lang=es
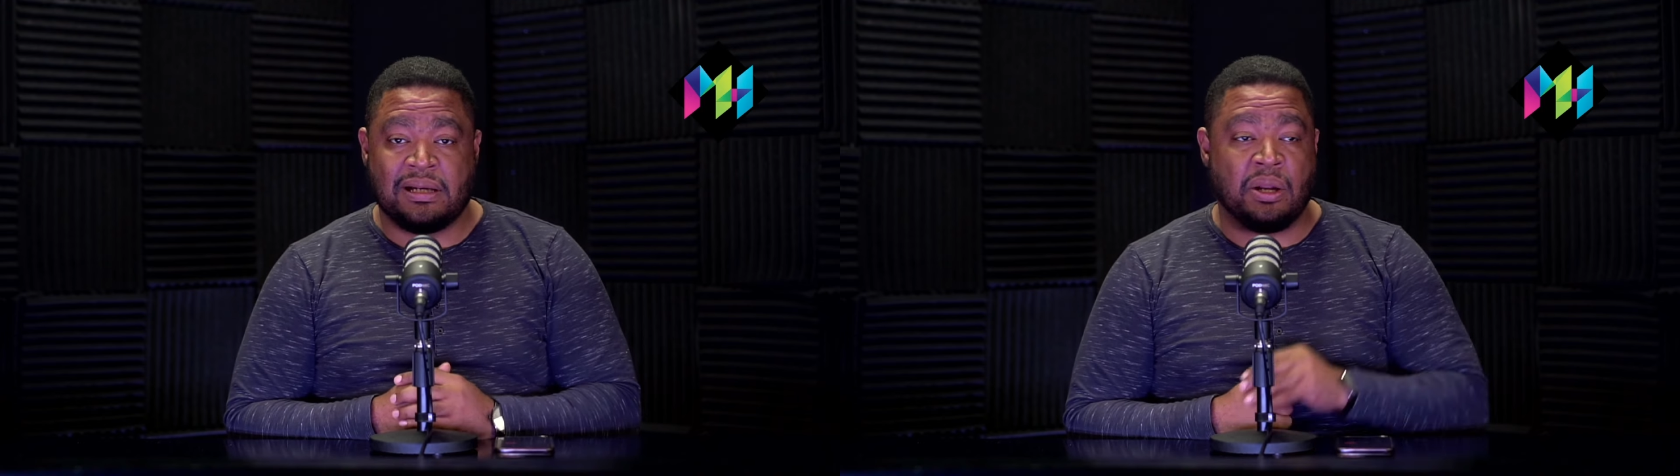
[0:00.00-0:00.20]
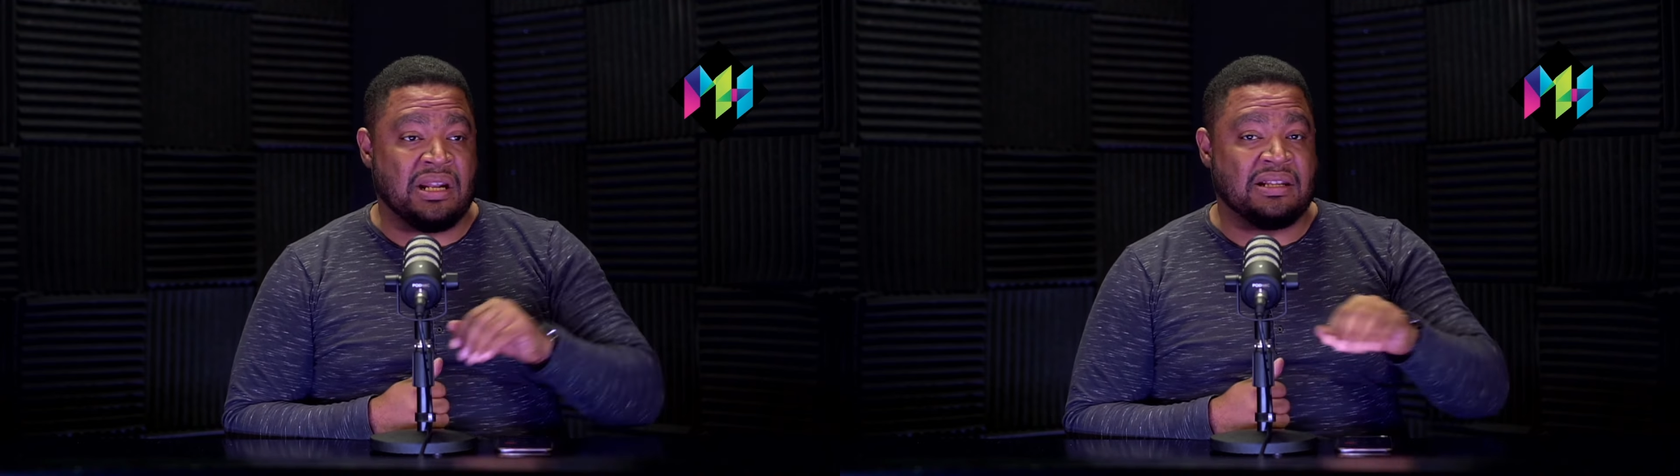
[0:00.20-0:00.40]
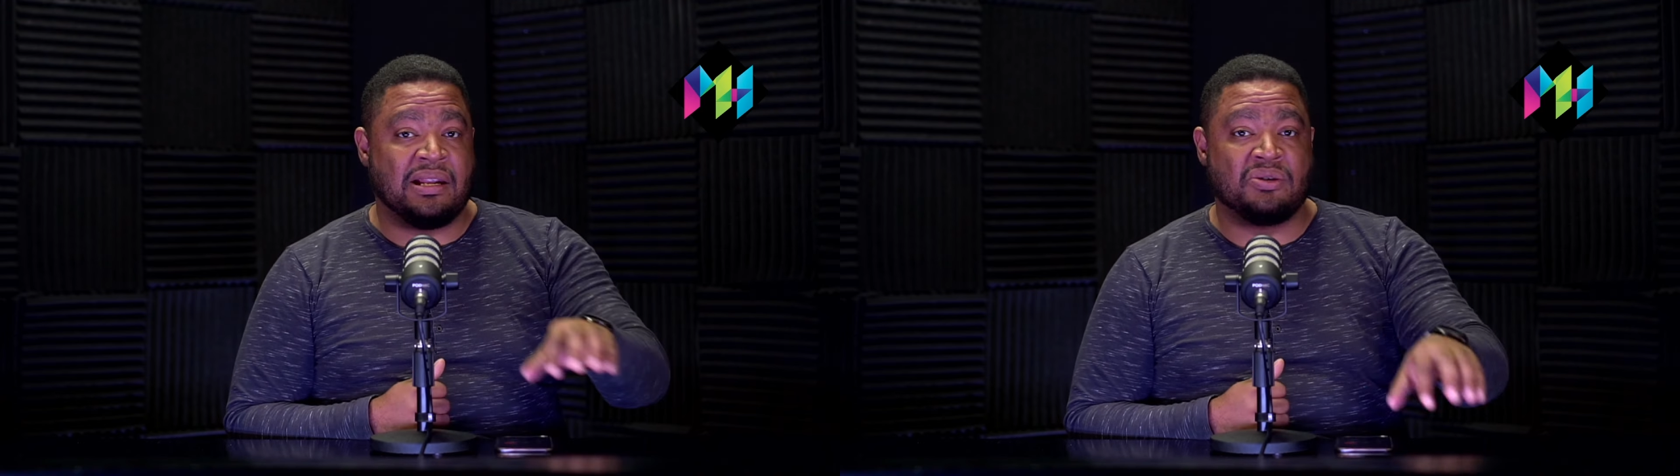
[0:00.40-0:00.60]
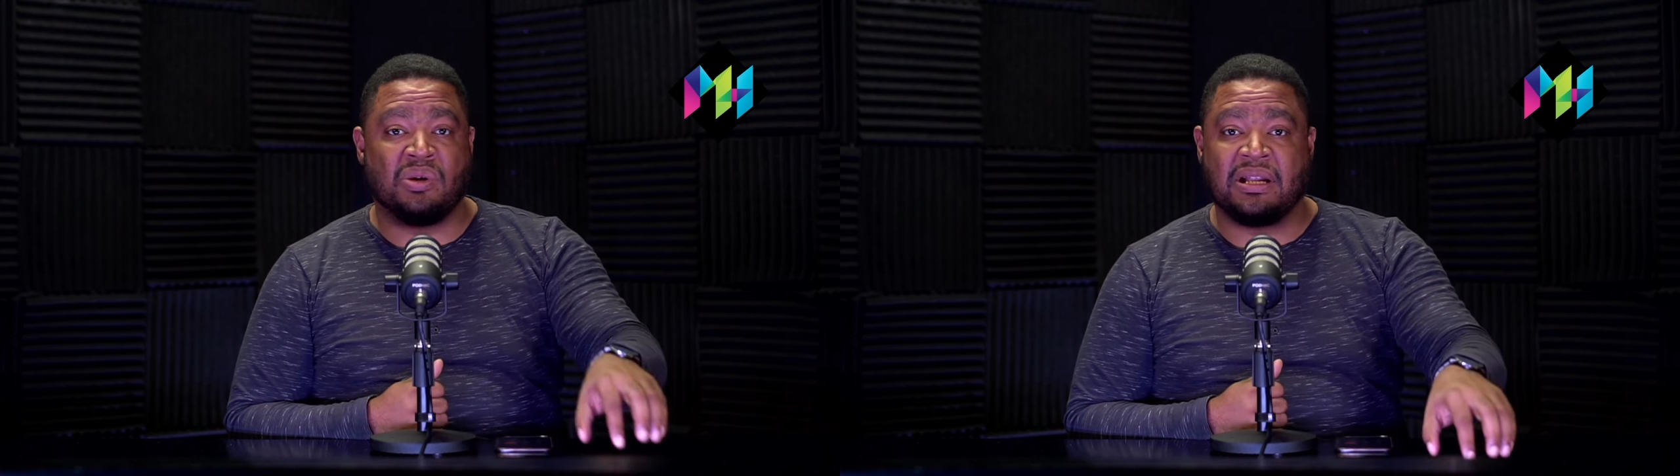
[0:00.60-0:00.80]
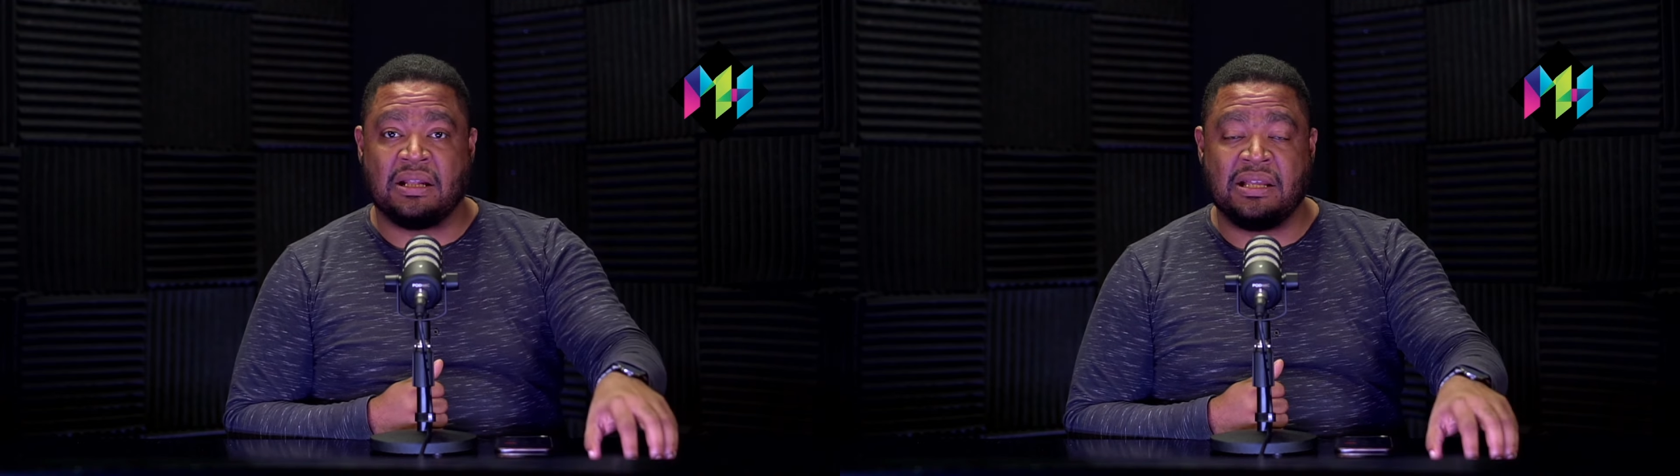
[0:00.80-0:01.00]
Carolina tiene
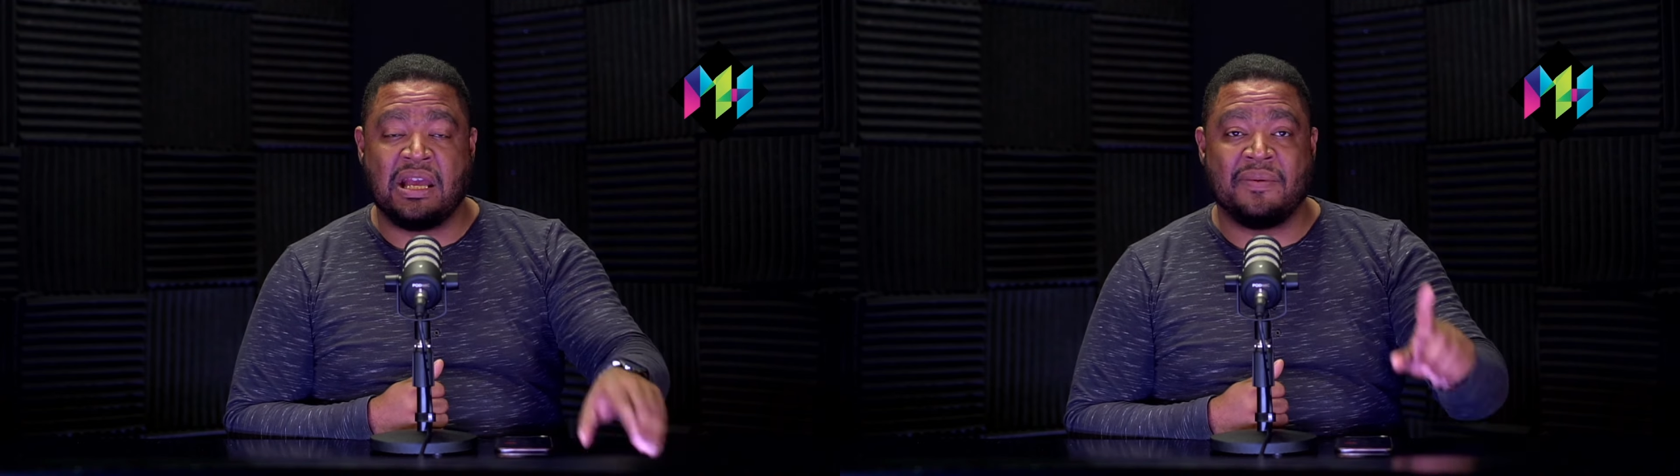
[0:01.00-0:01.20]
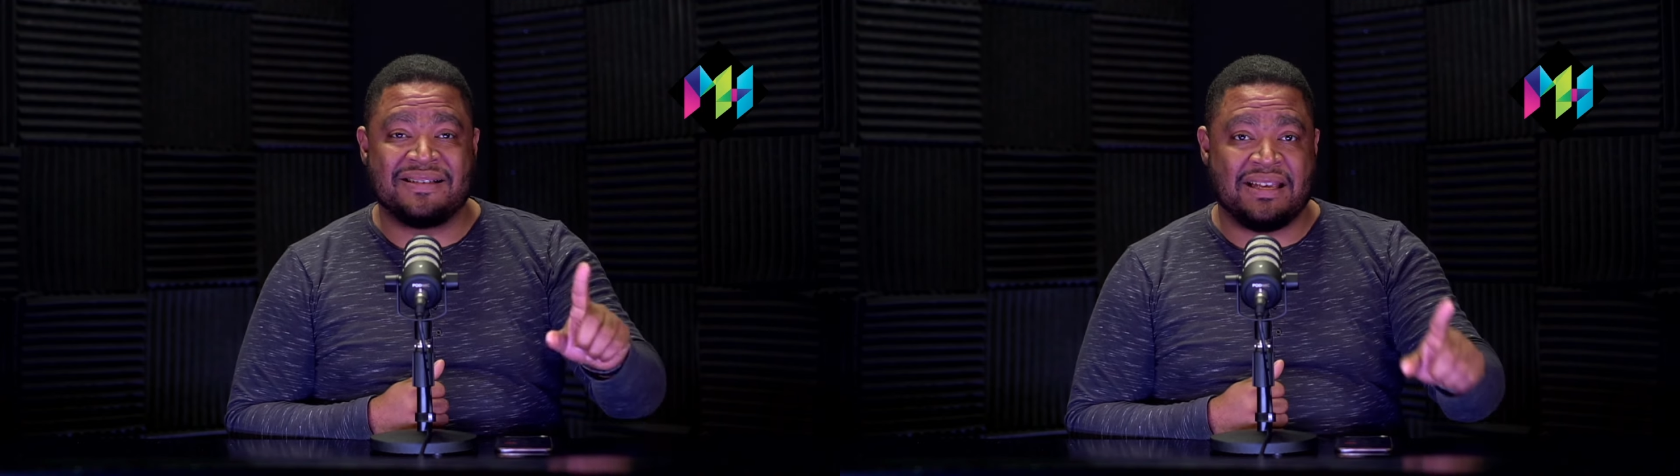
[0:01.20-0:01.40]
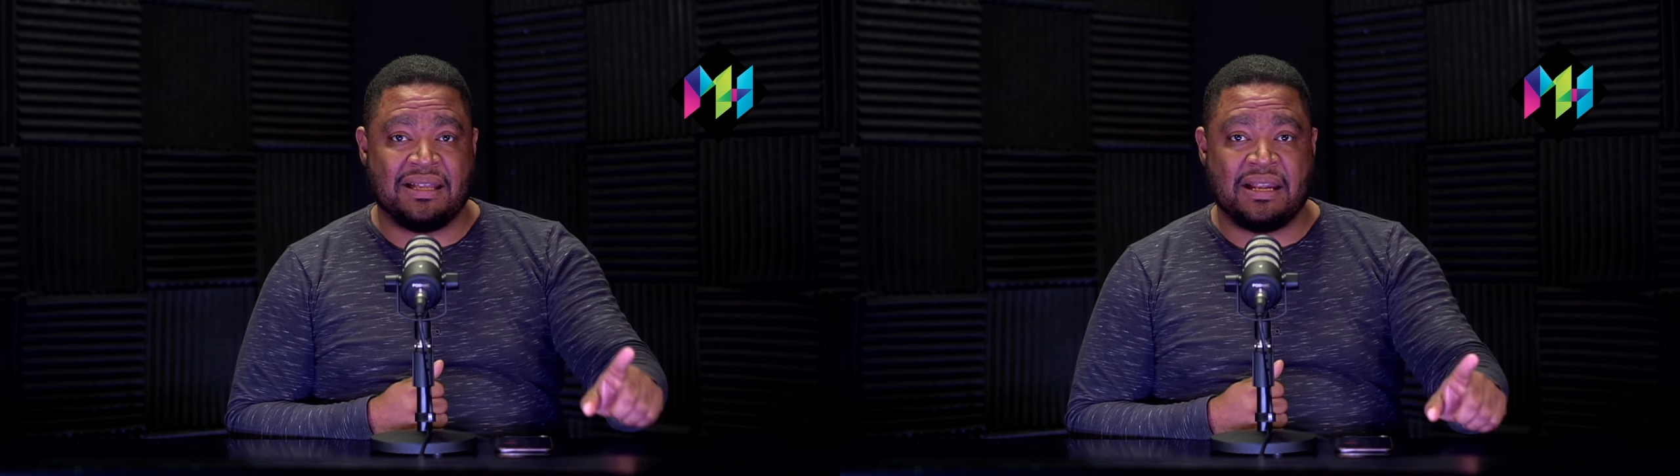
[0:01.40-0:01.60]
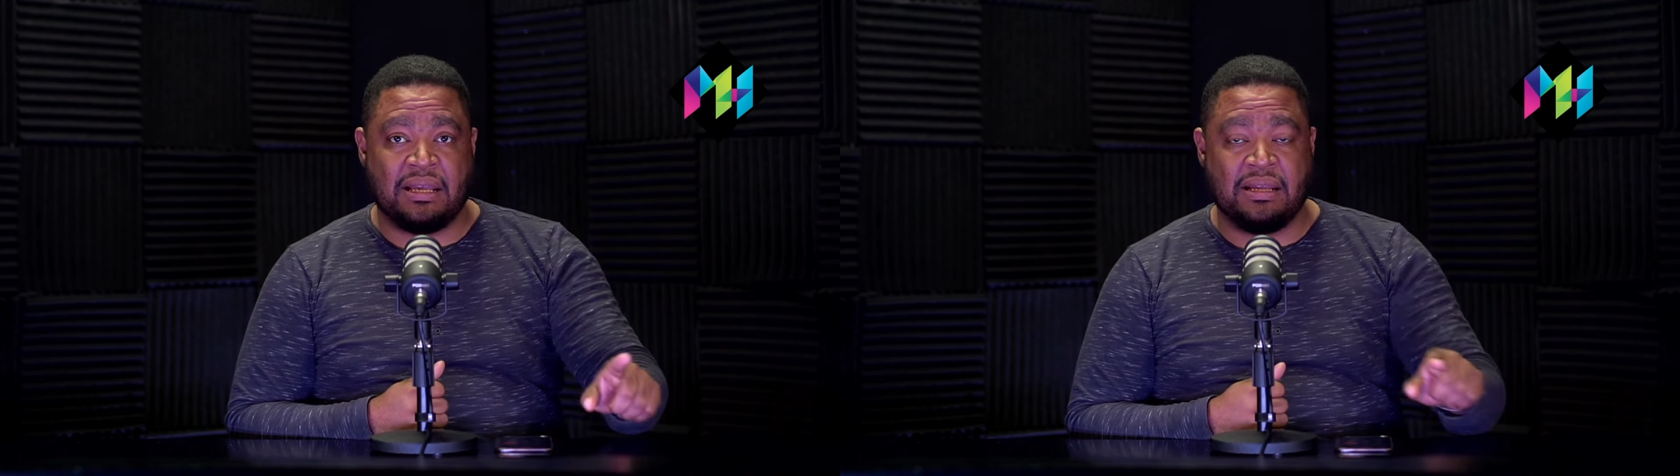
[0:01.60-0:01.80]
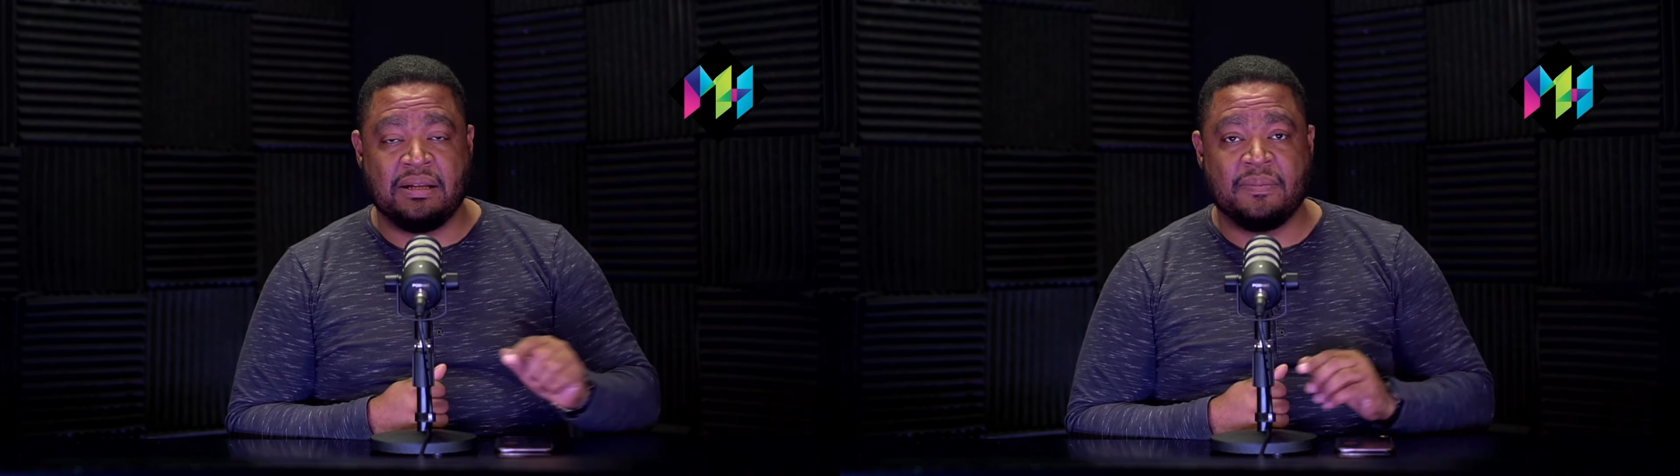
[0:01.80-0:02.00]
su alcaldía y va a seguir
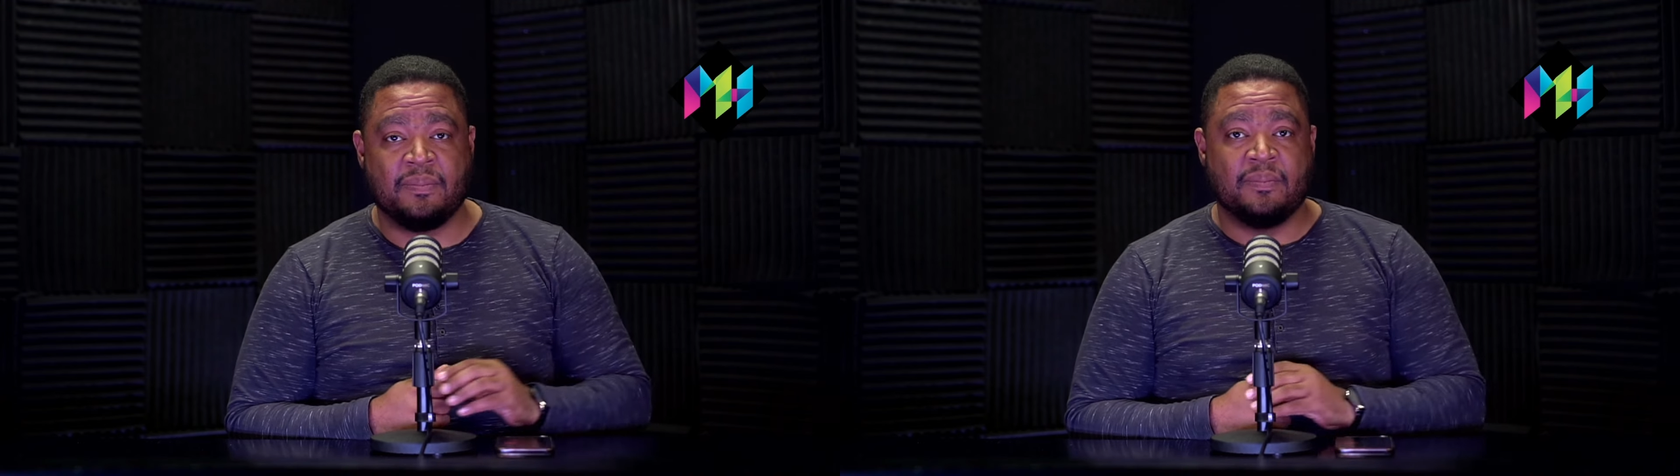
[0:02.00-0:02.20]
ahí.